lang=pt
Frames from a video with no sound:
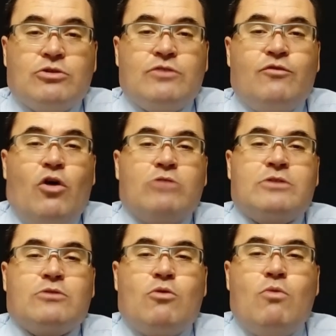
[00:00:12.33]
de volta
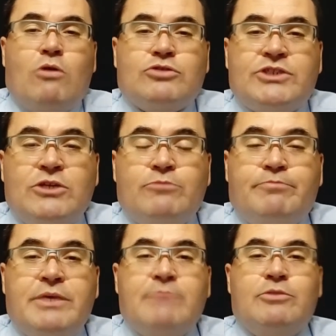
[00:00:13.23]
com o auxílio
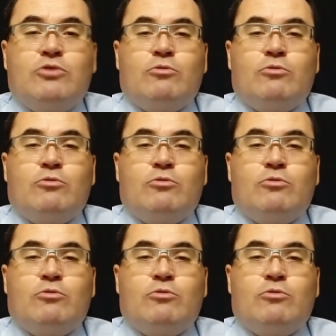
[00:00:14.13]
bíblico